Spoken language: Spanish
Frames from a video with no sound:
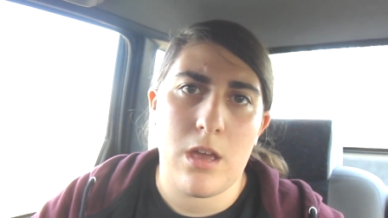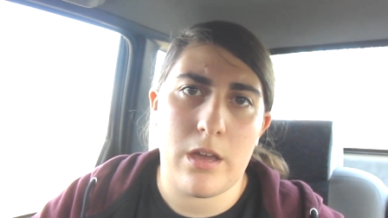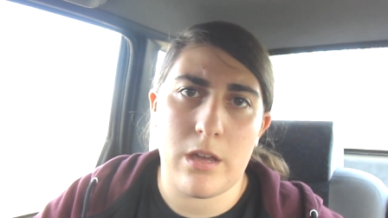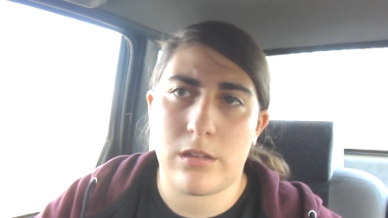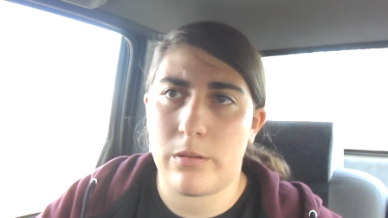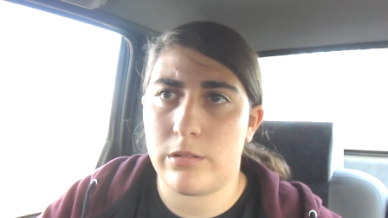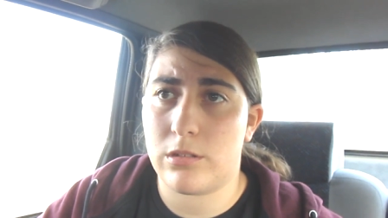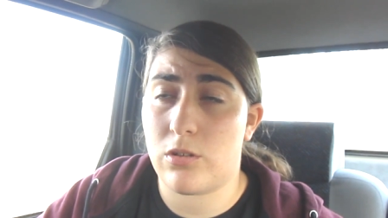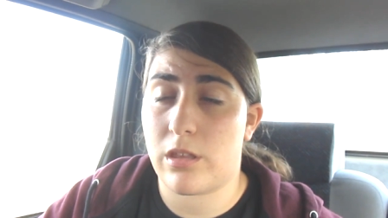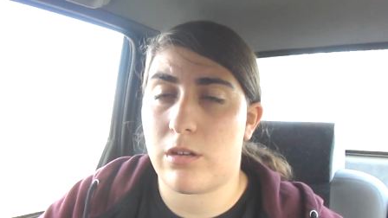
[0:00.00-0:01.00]
Eh, también
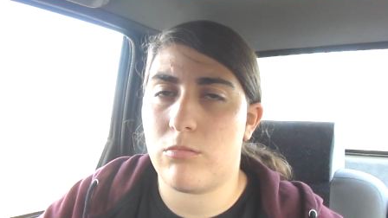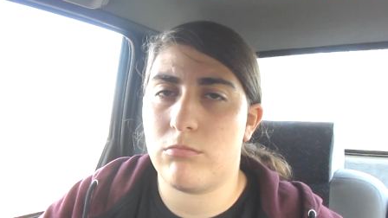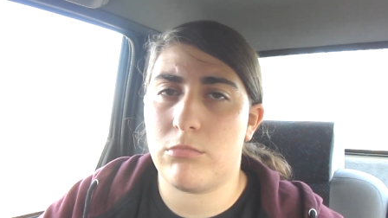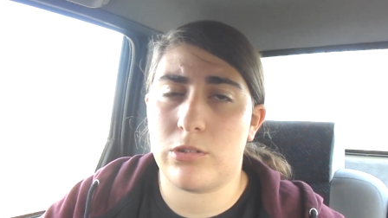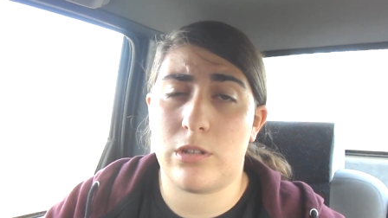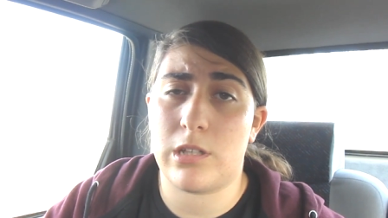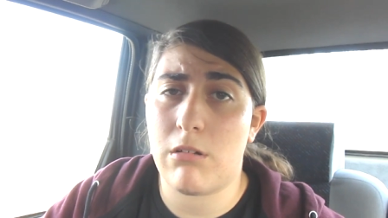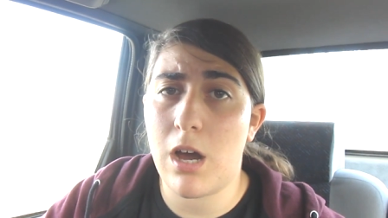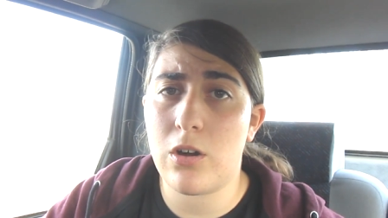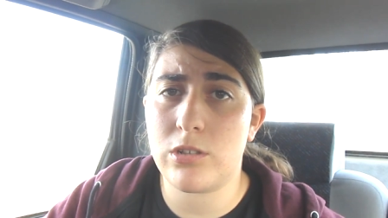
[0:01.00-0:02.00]
tengo que hacer un montón de
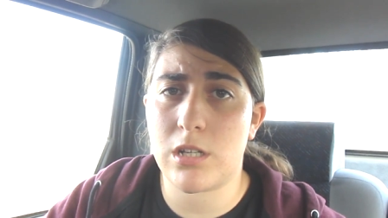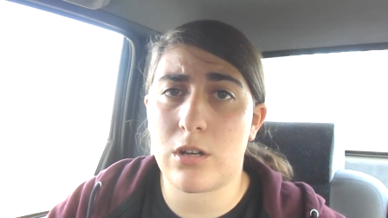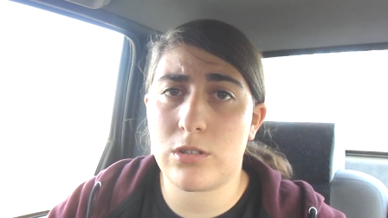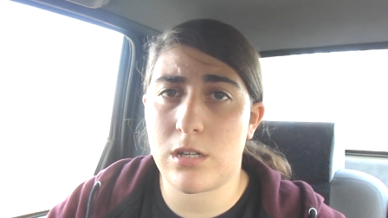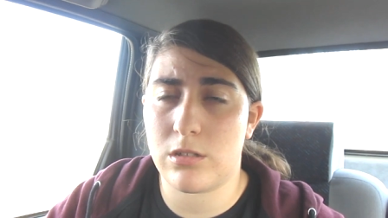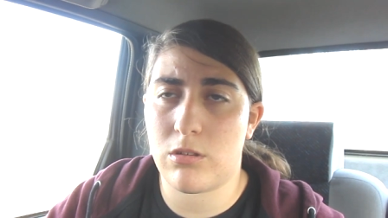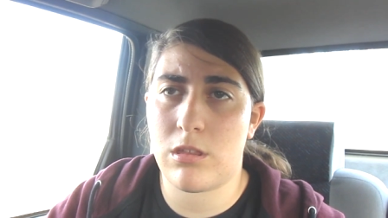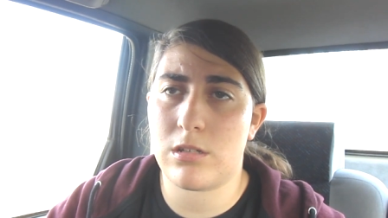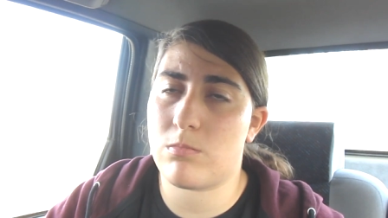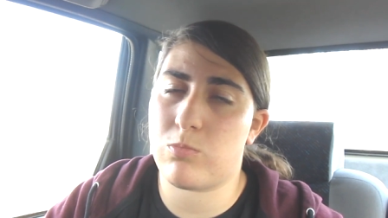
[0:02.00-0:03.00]
trabajos y esas cosas,
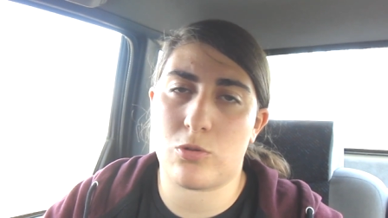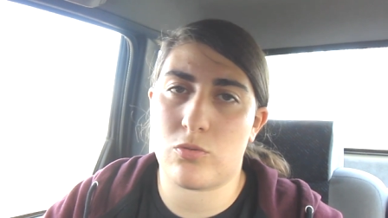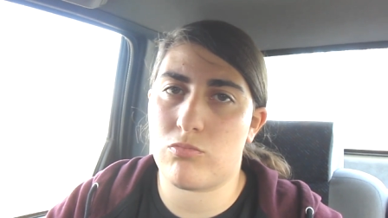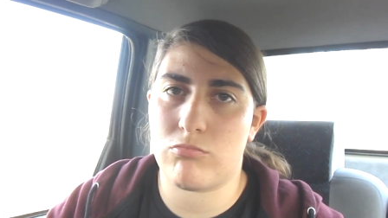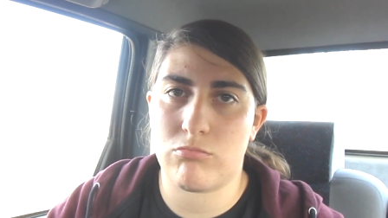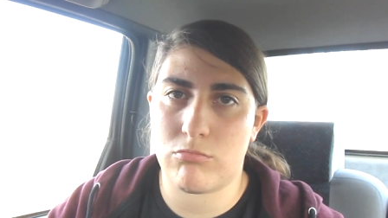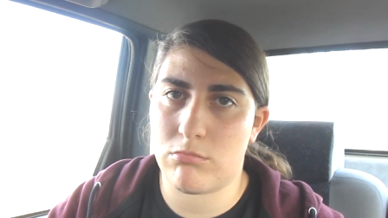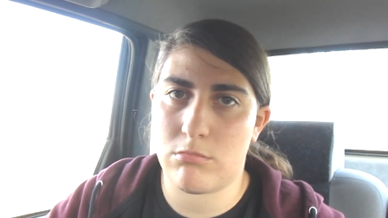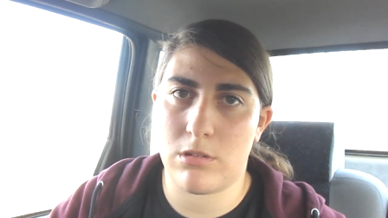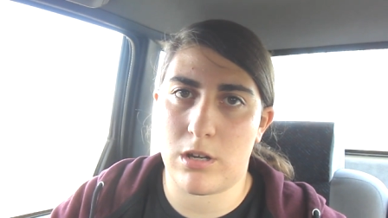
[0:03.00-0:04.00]
entonces pues
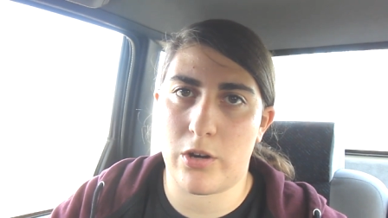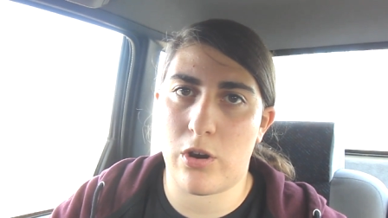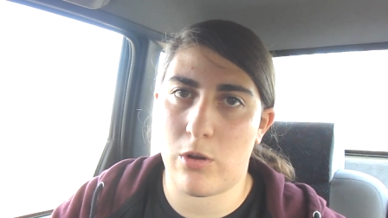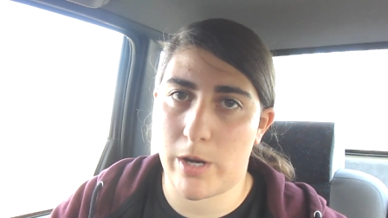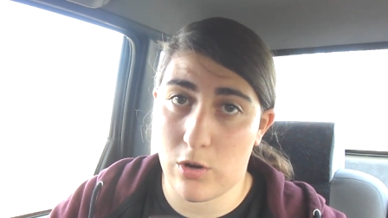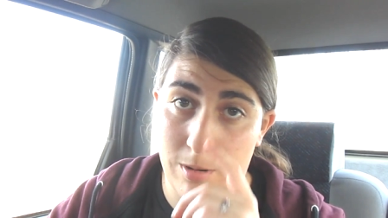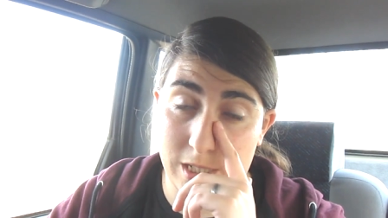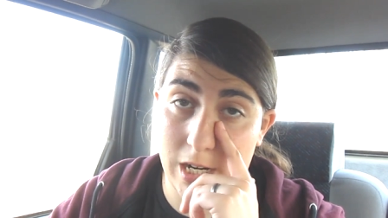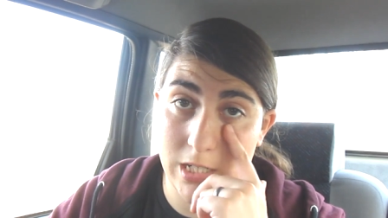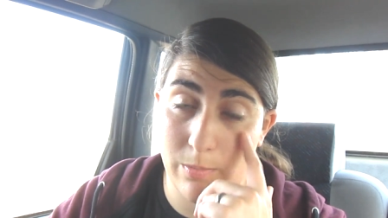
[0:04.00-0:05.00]
creo que lo mejor va a
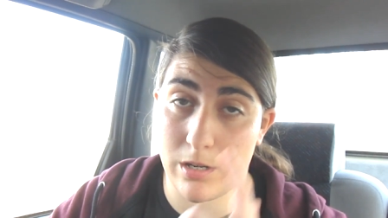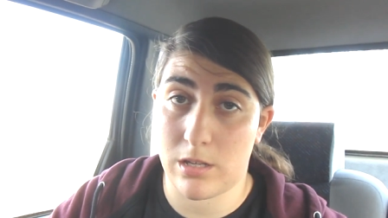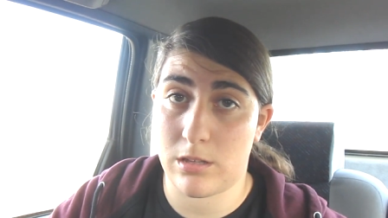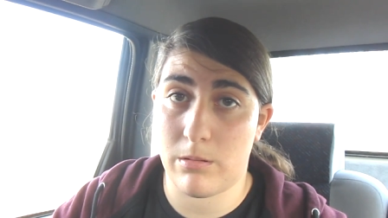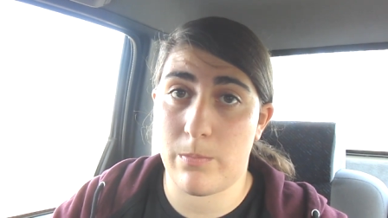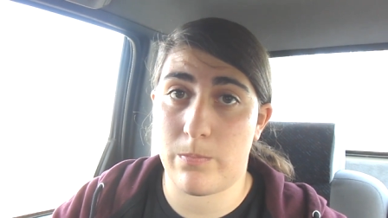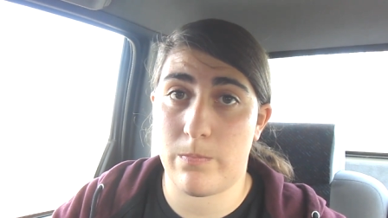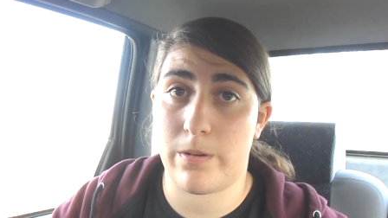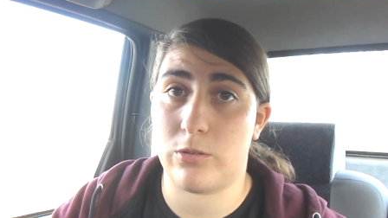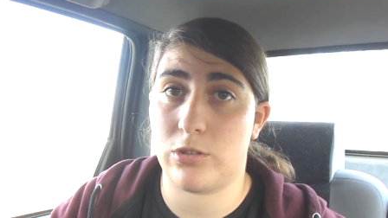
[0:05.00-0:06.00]
ser así para también
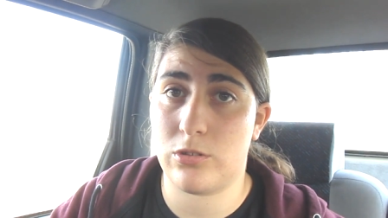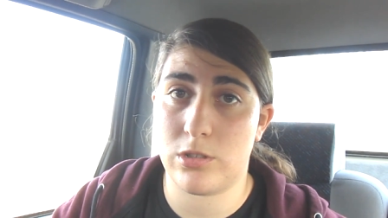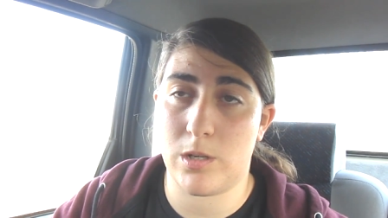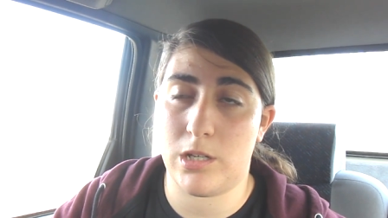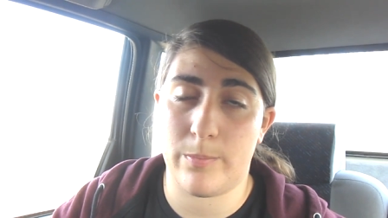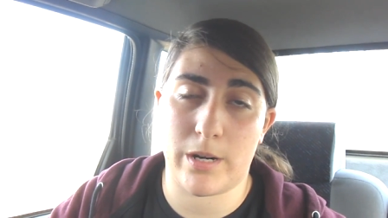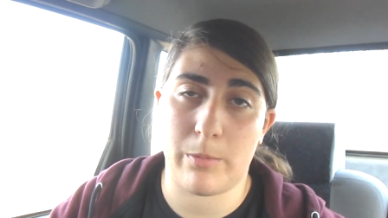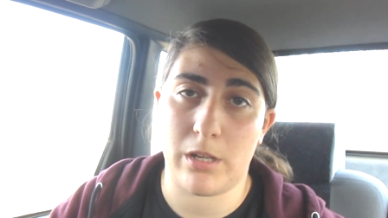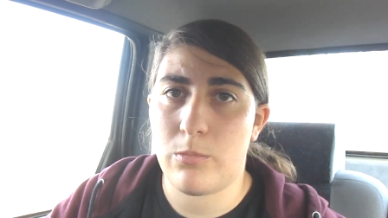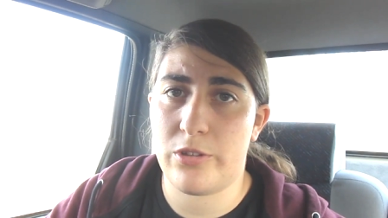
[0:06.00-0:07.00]
para vosotros y, para
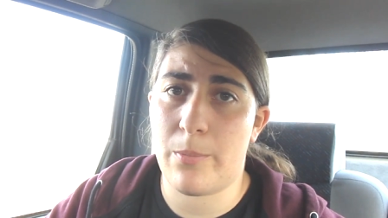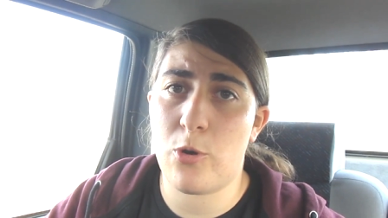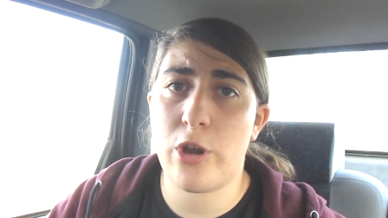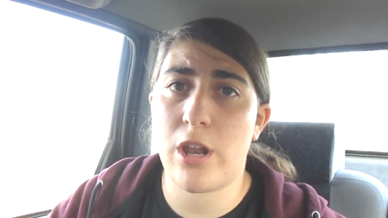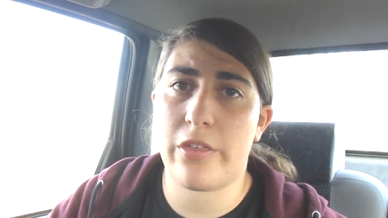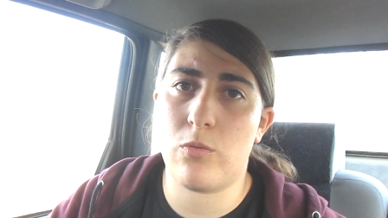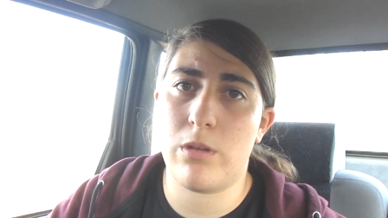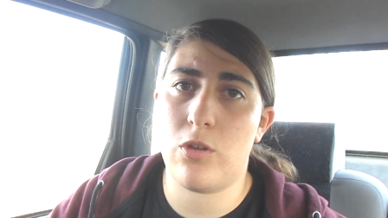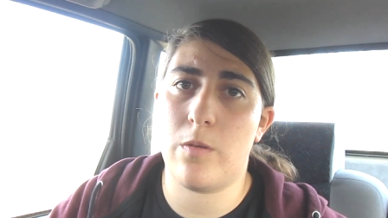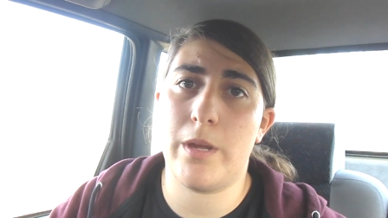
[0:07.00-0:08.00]
mí. Pero tampoco quiero hacer un
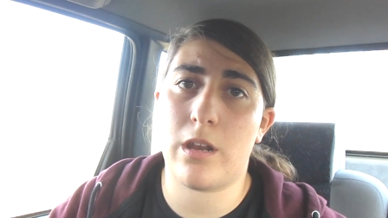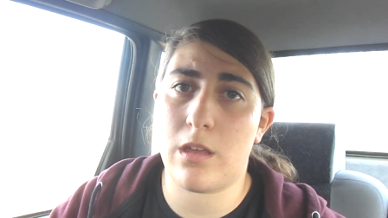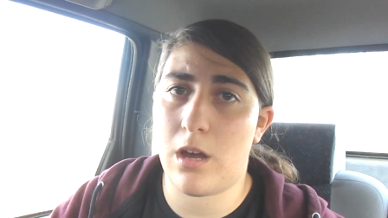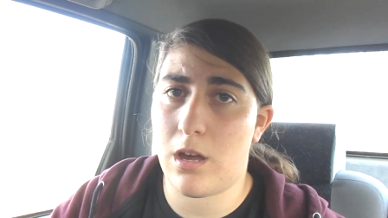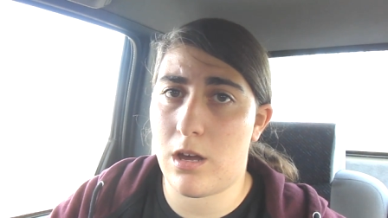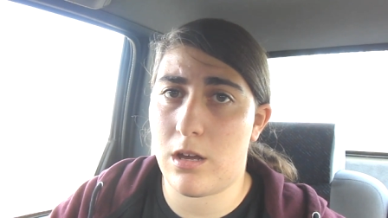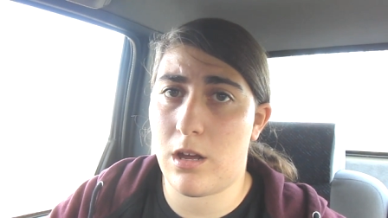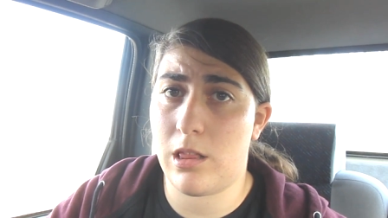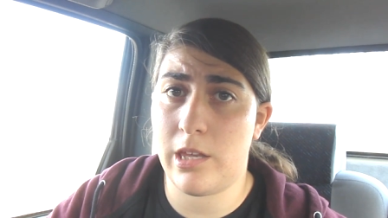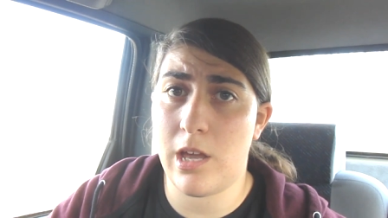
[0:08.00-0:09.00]
vídeo de mierda
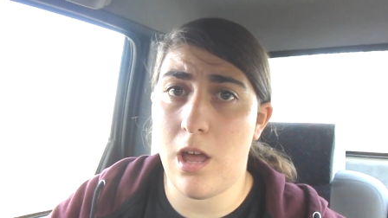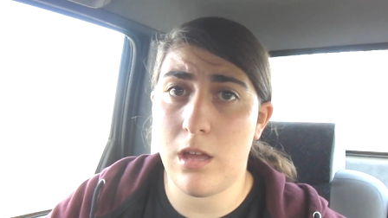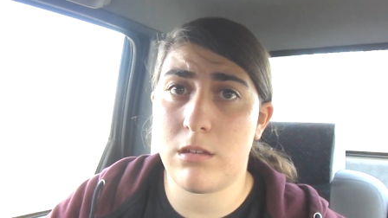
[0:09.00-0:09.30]
al día,